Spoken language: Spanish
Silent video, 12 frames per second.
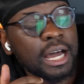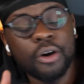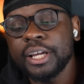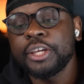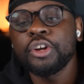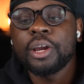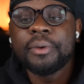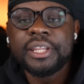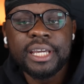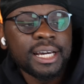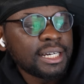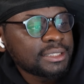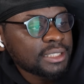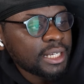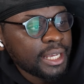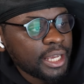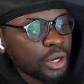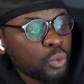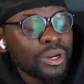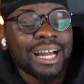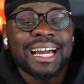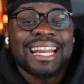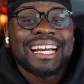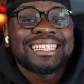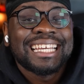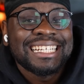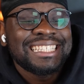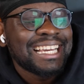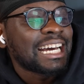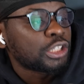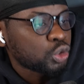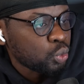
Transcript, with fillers: ahora quiero que me digas eh, una característica